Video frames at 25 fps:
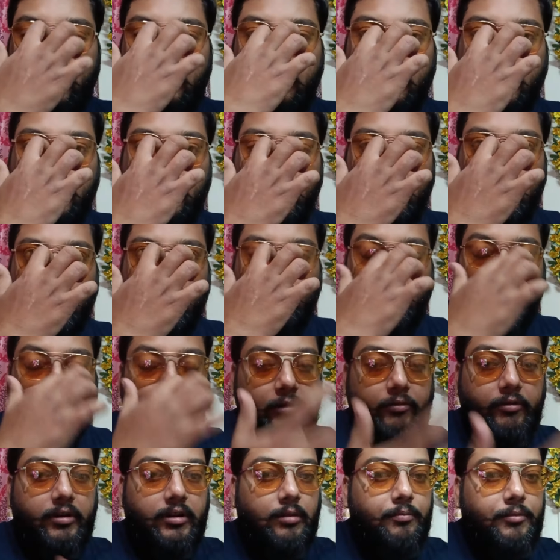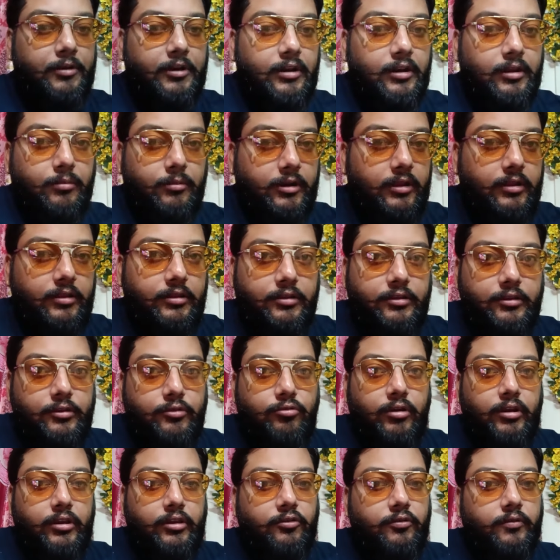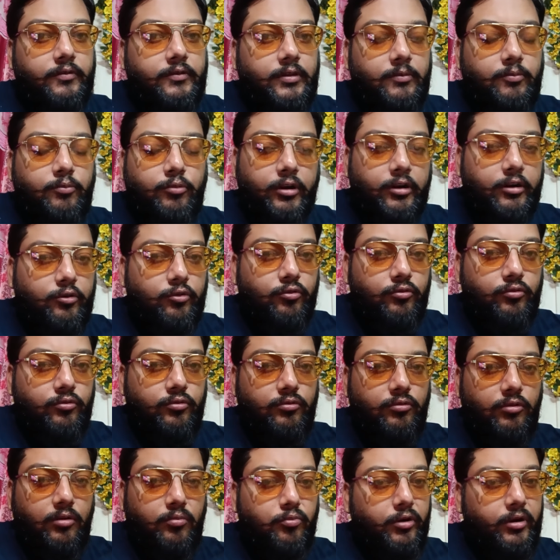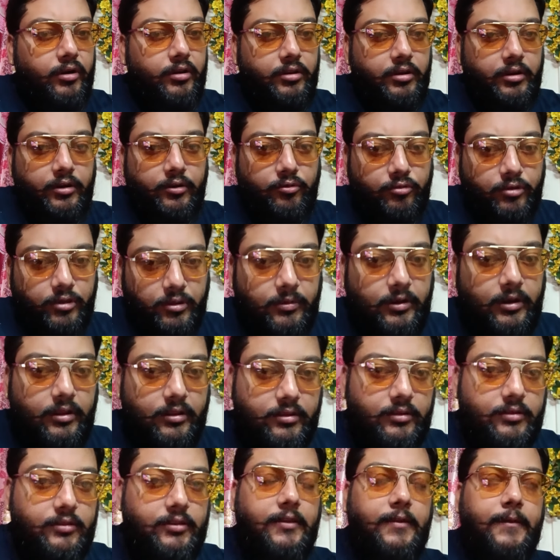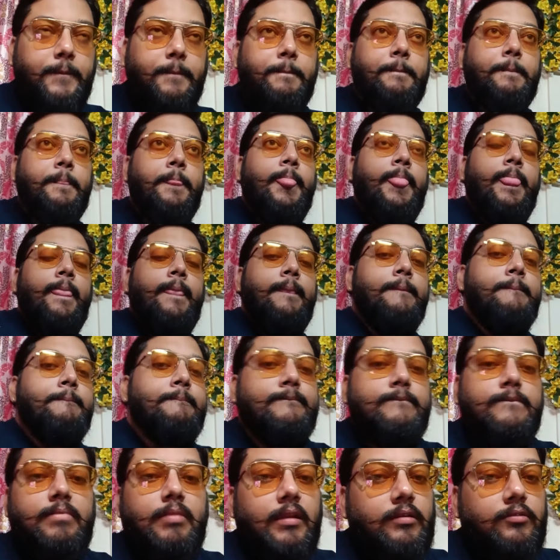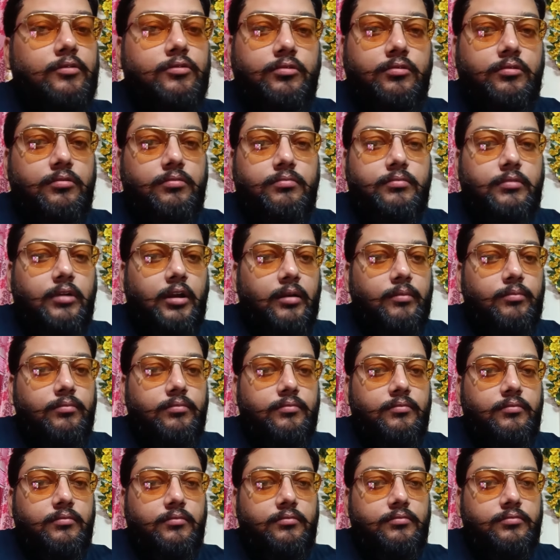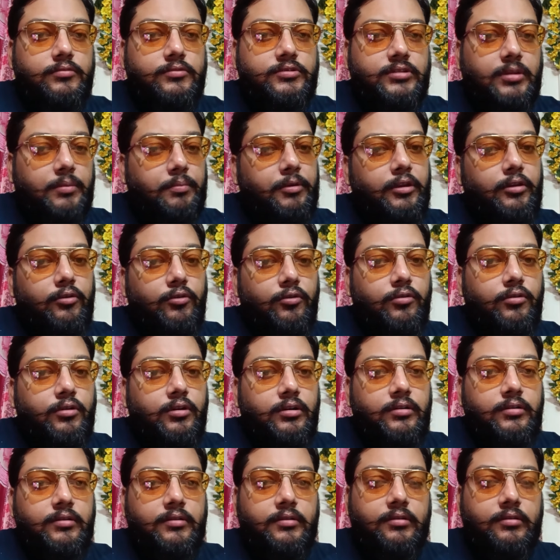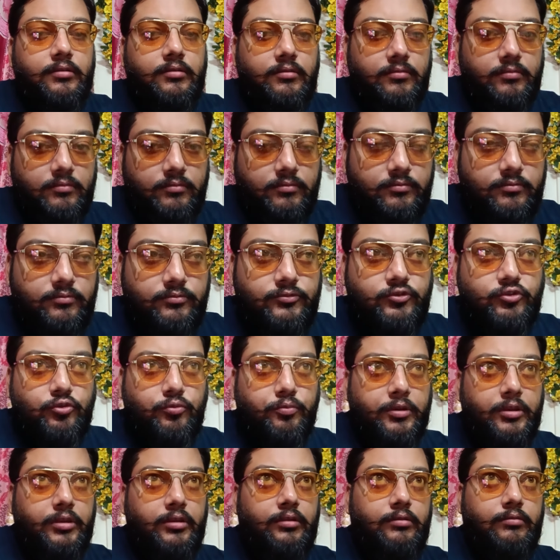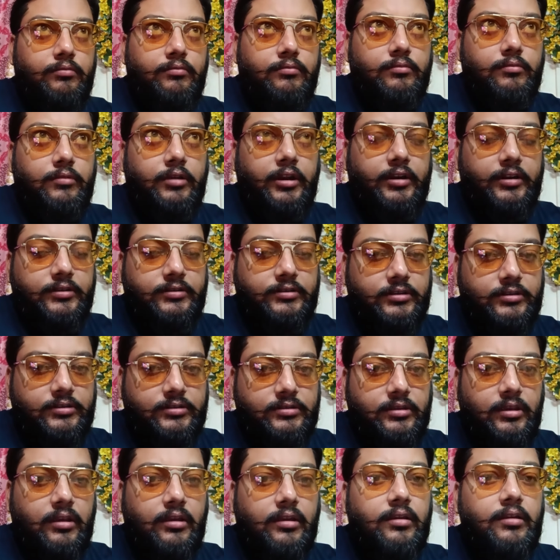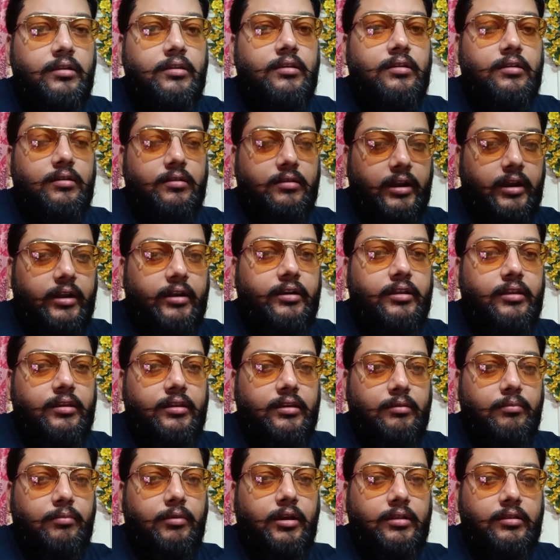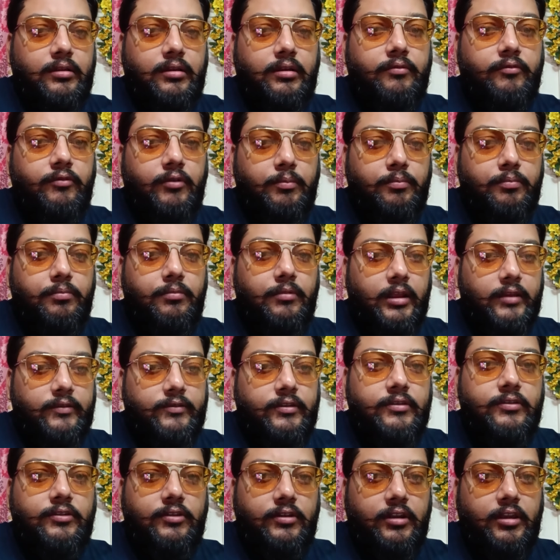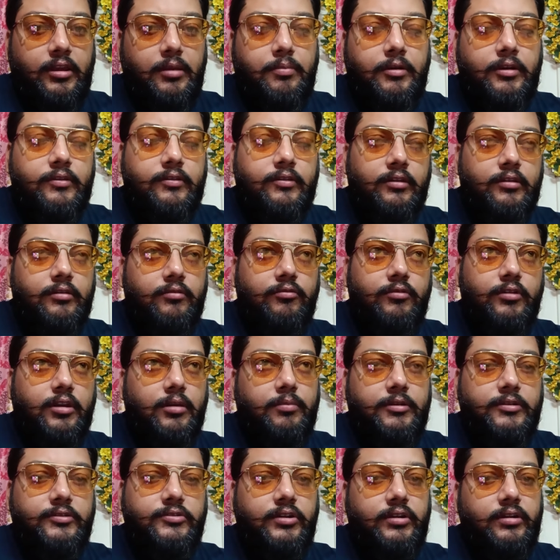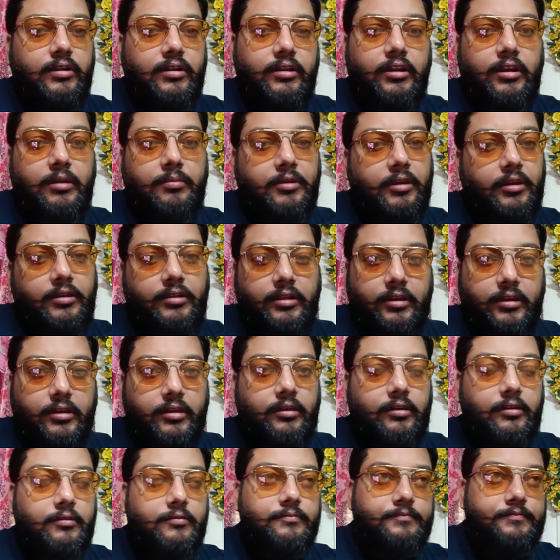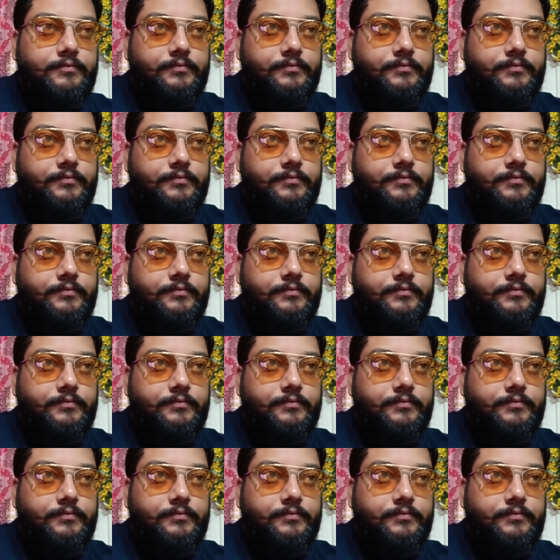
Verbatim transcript: और कोई प्राइवेट कंपनी नहीं बनाती थी तो आई सिर्फ पॉइंट टू टू और पॉइंट थ्री टू ही बनाती थी तो हम सभी लोग जो भी 86 या 90 के बाद का लाइसेंस जिनके पास है उनके पास जनरली आप यही देखेंगे